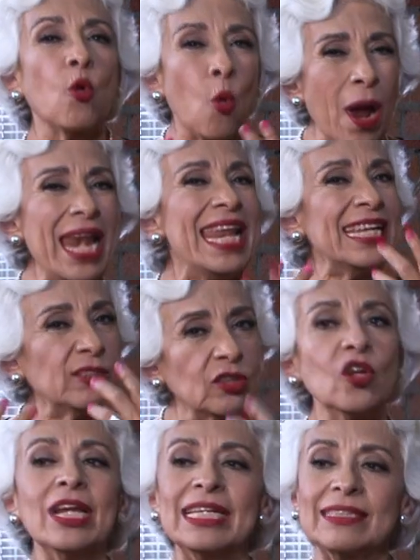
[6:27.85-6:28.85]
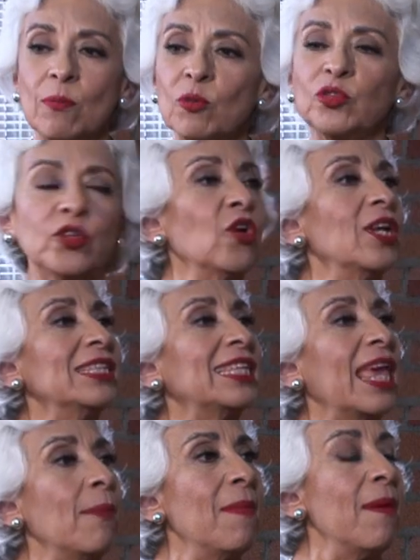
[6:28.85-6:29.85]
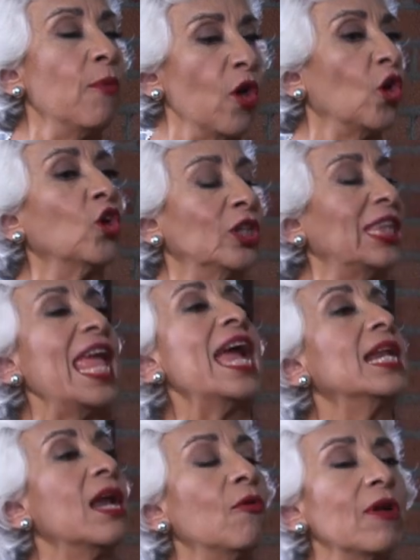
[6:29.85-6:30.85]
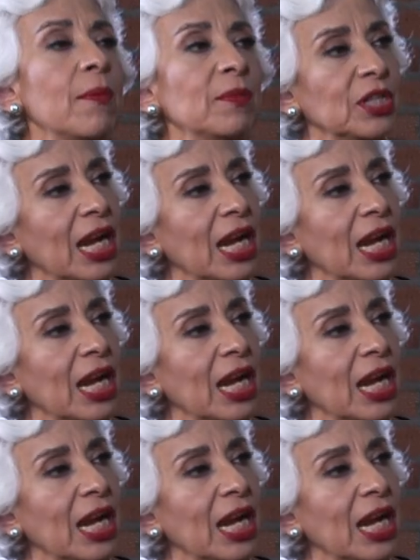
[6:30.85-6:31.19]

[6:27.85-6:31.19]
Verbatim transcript: cuáles son las emociones que me boicotean ahora mi